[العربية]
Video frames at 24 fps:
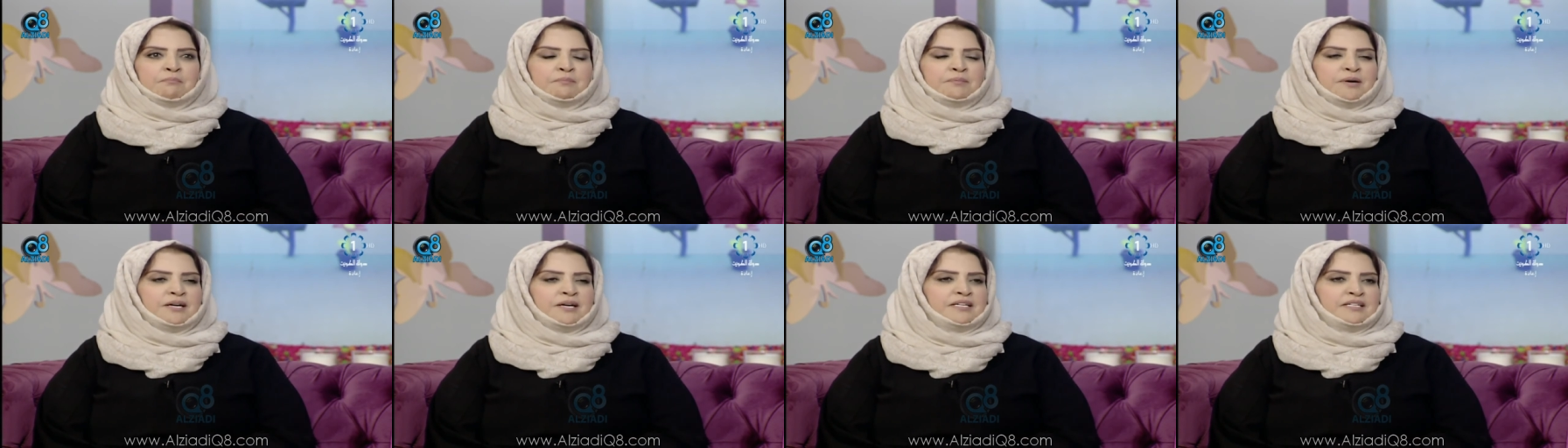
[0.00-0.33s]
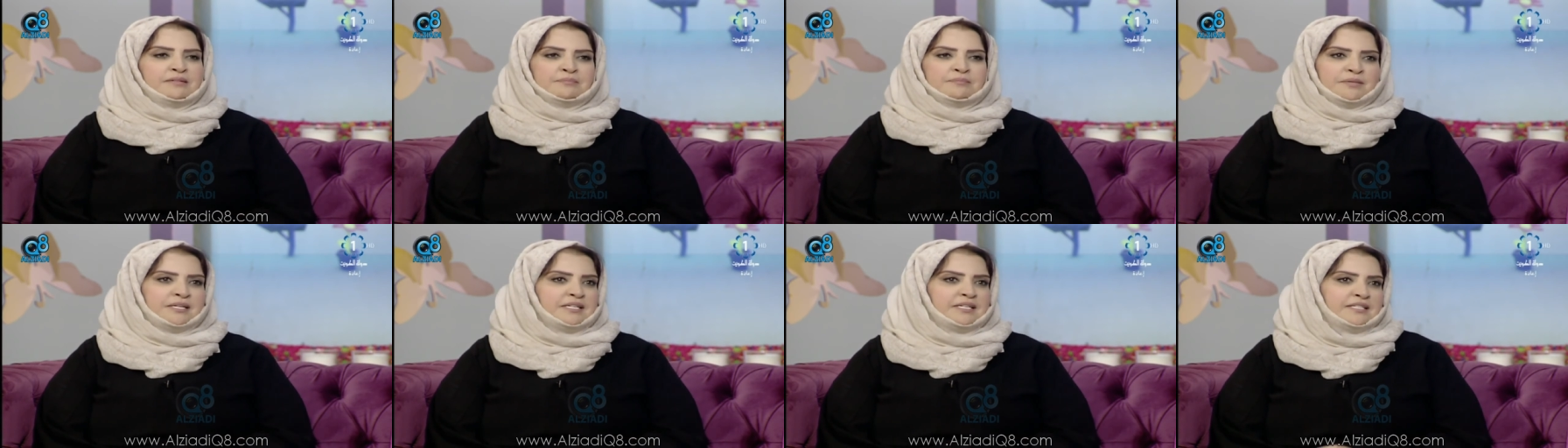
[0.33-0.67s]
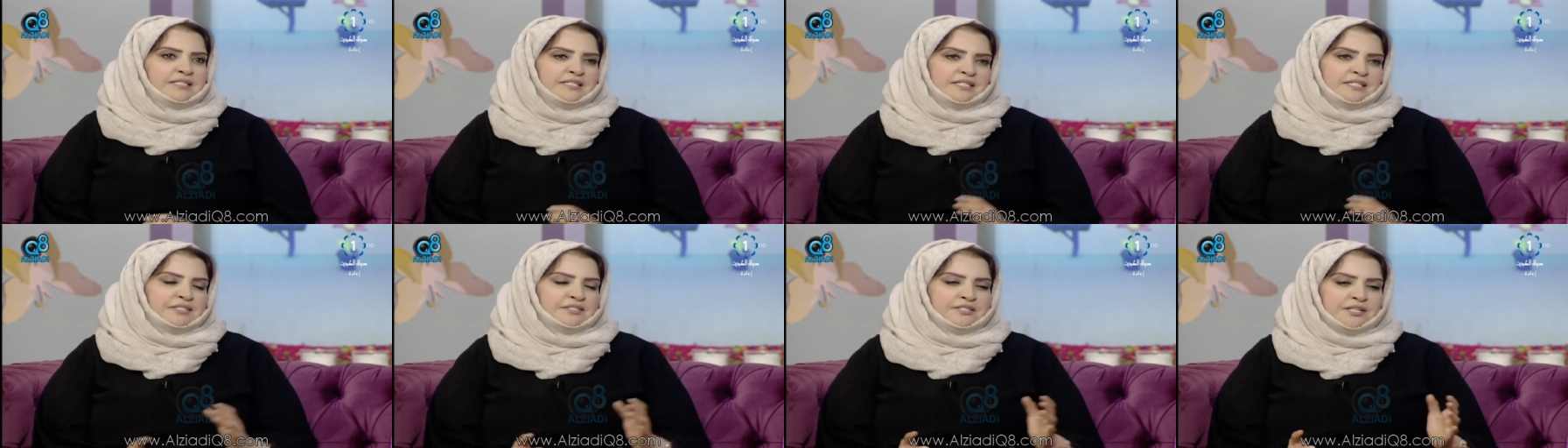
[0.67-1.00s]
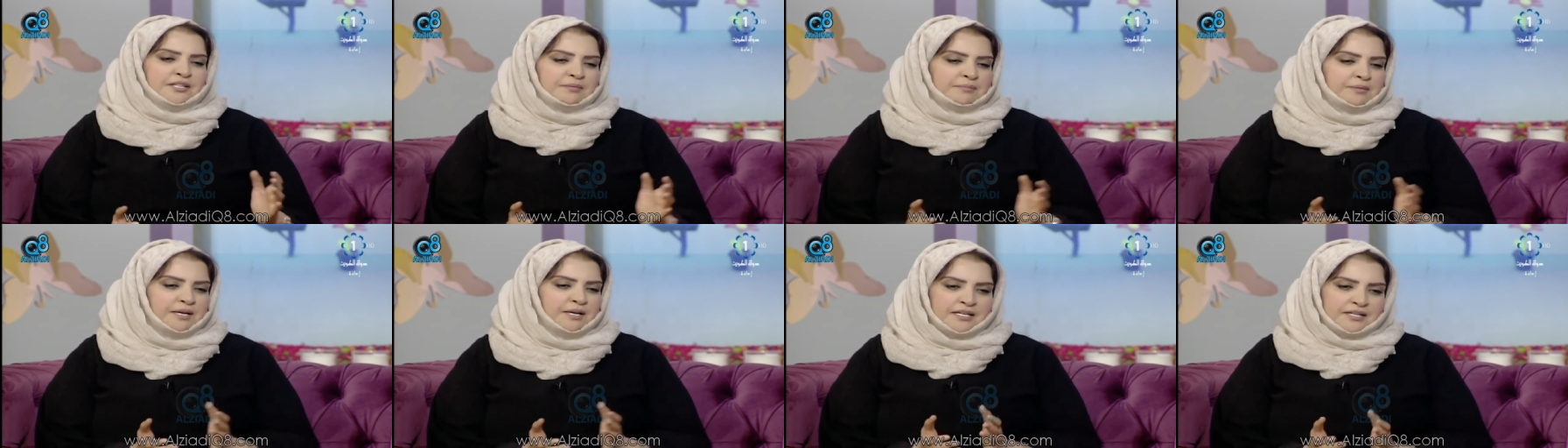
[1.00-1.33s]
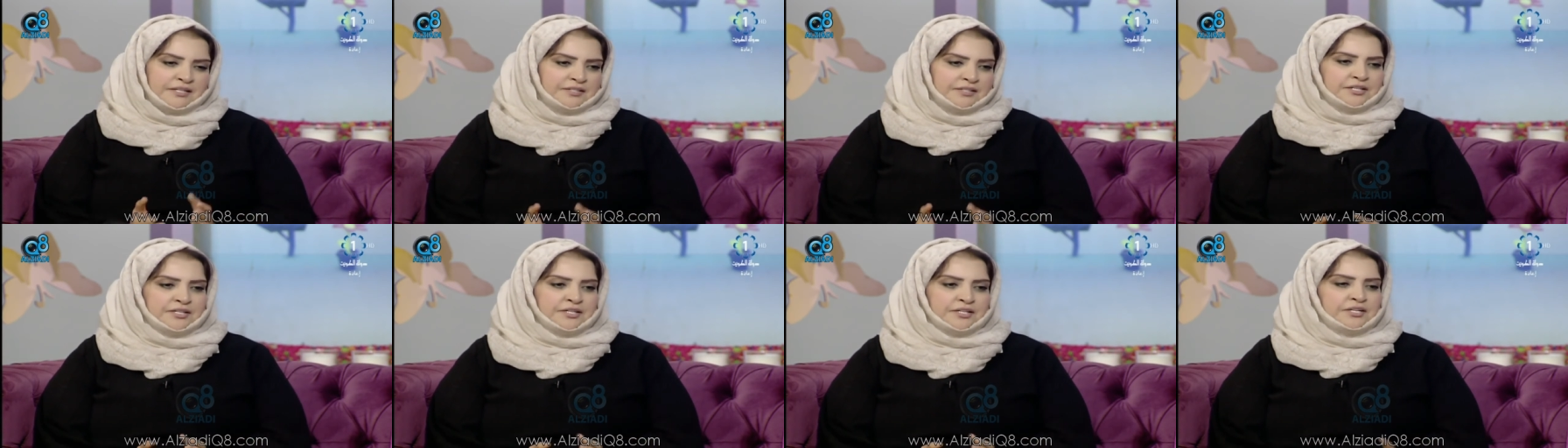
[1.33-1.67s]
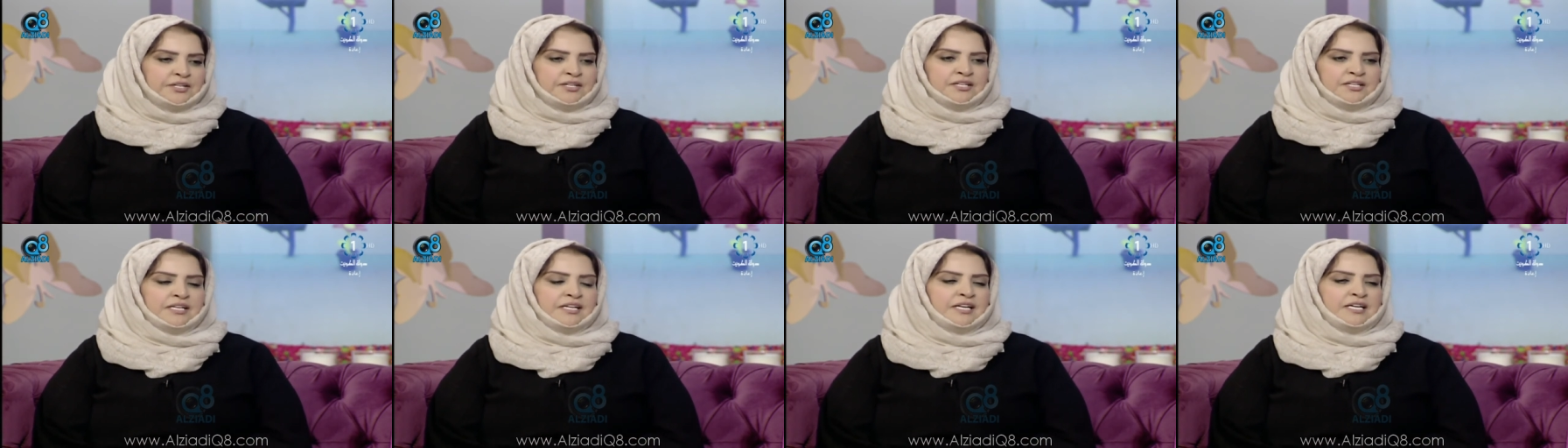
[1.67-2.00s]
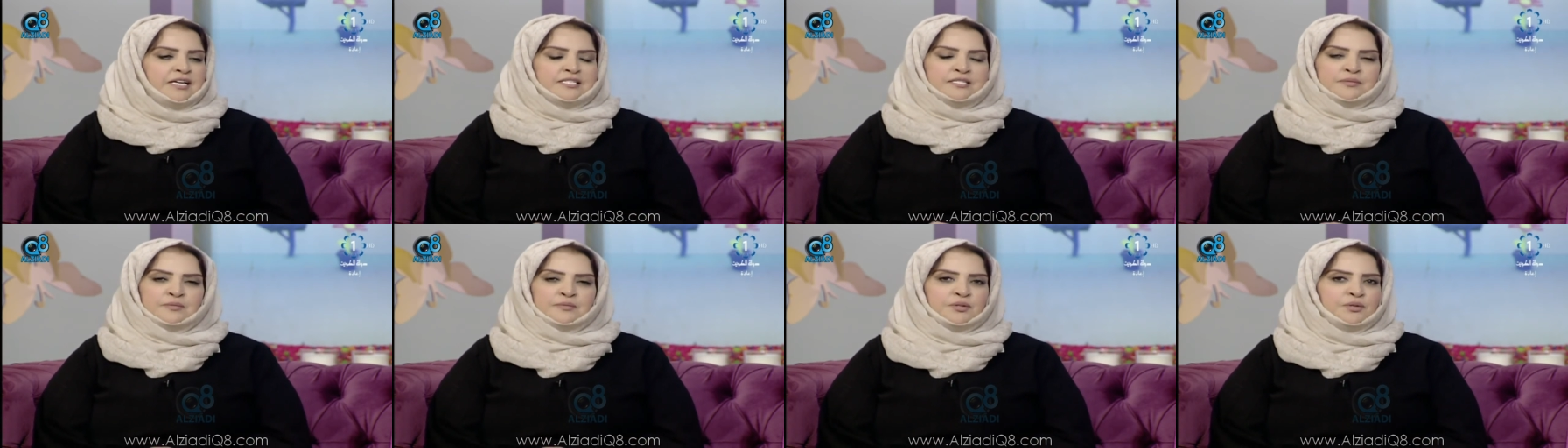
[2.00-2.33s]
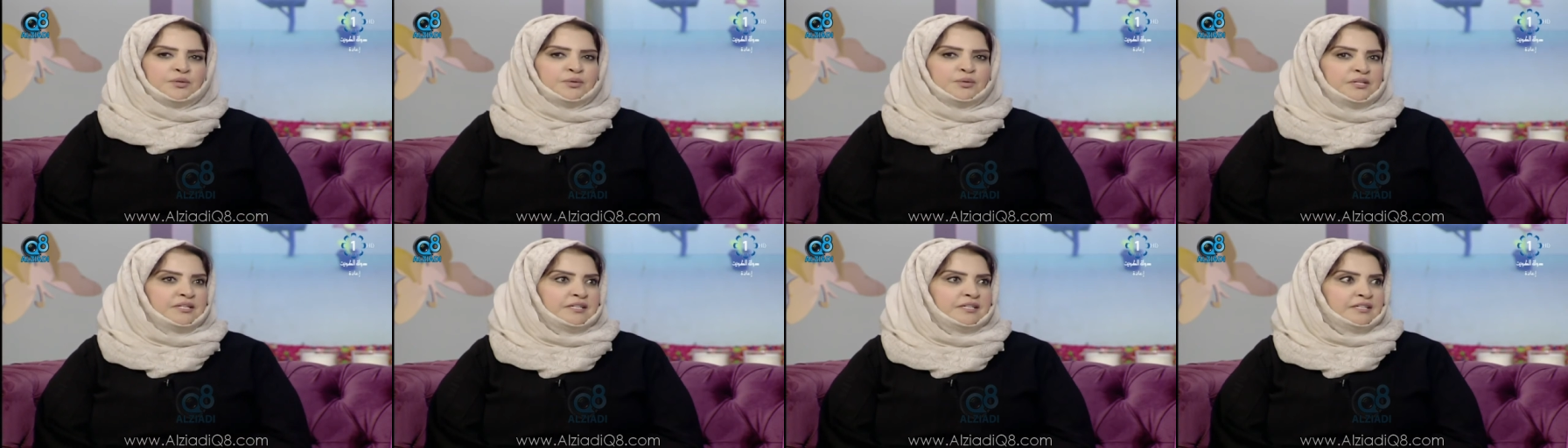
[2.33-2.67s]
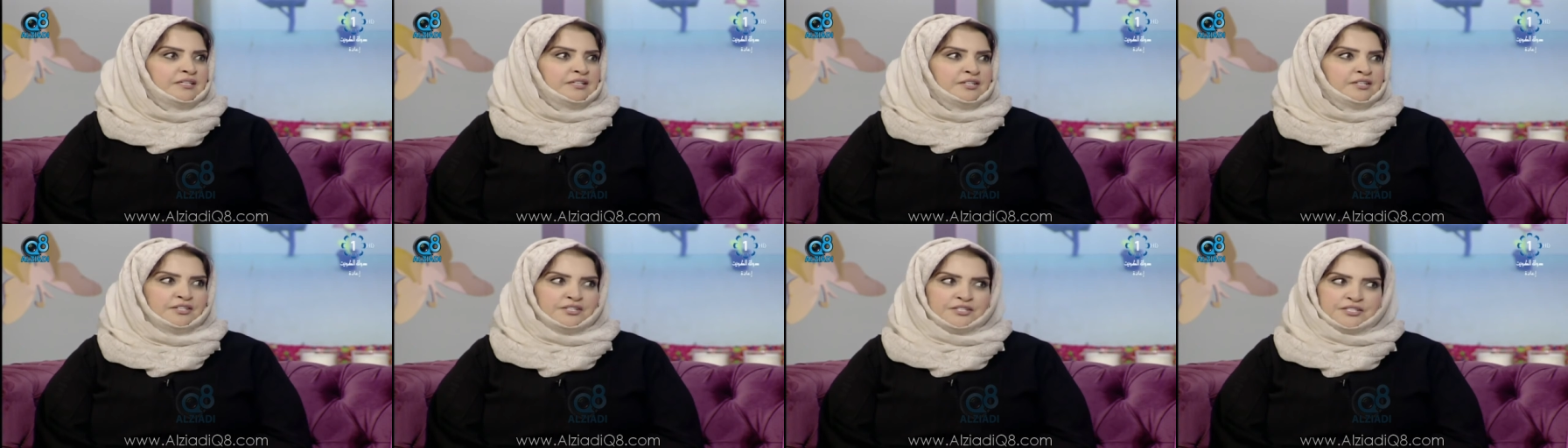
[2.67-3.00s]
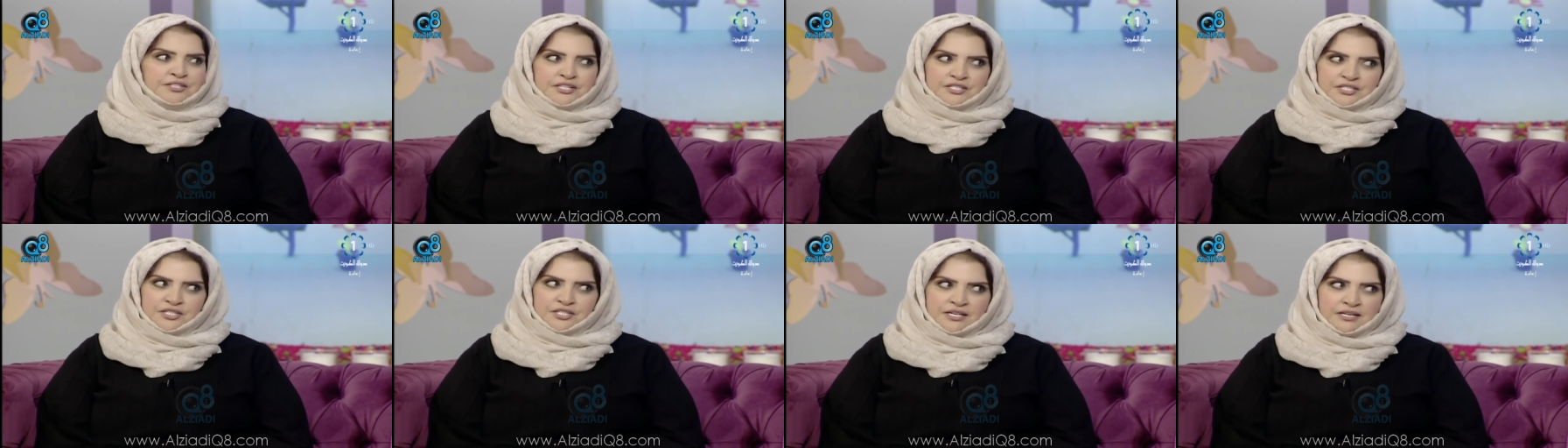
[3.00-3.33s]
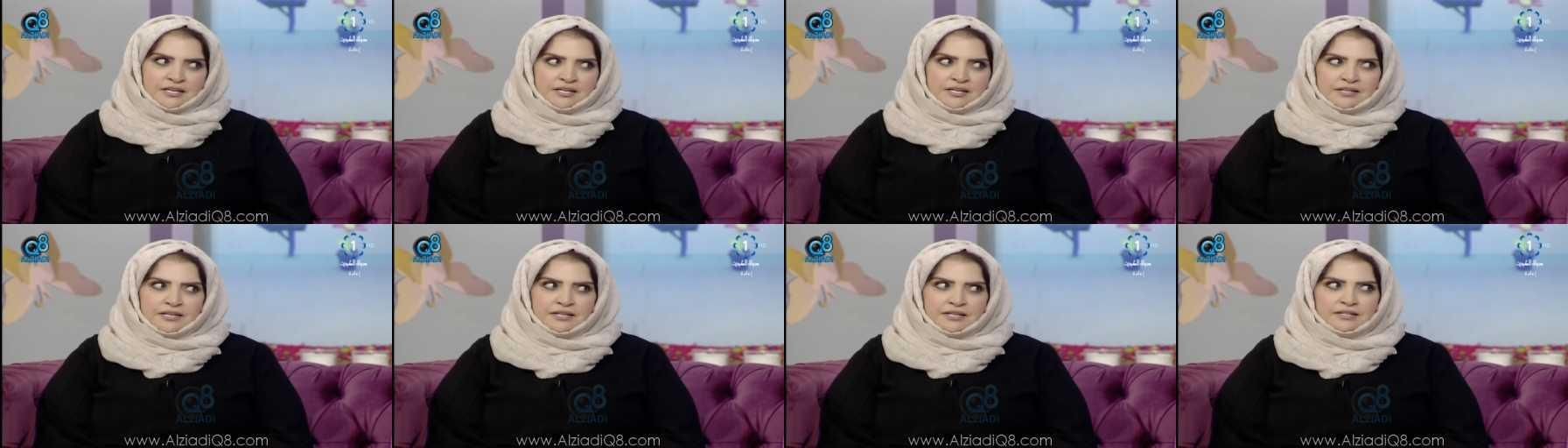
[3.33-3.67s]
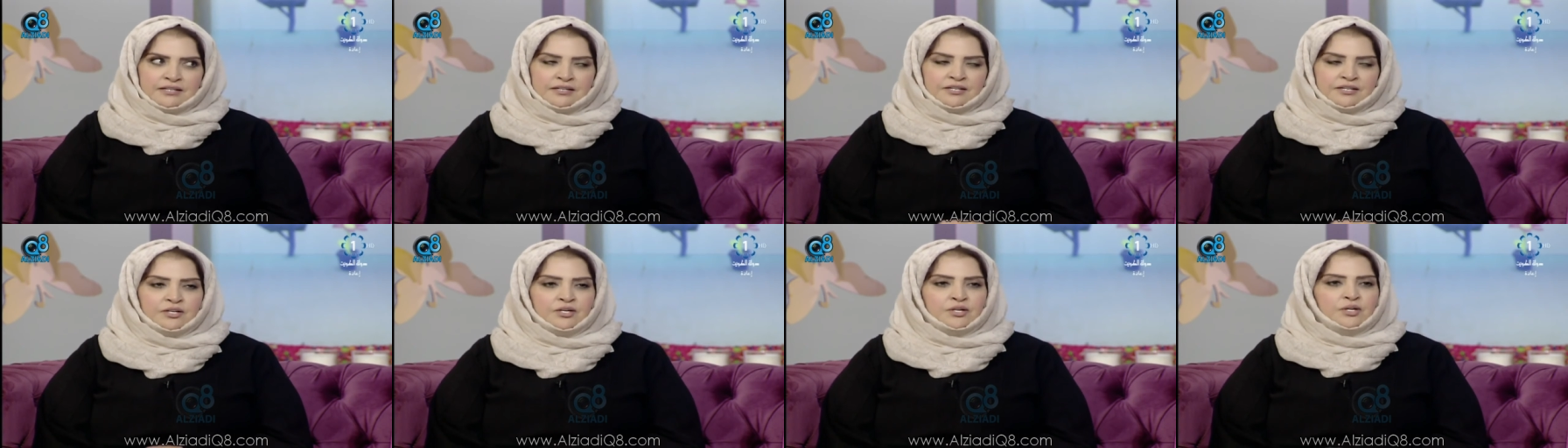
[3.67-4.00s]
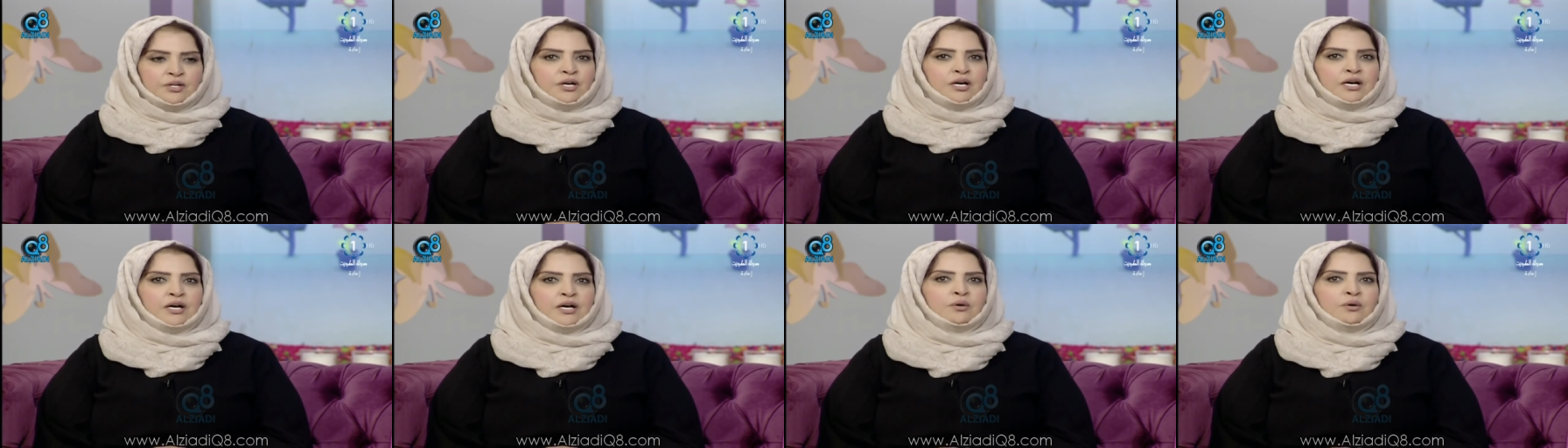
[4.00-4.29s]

ما ما نحت ما نحتكر انه لازم يكون عنده شهاده نعم.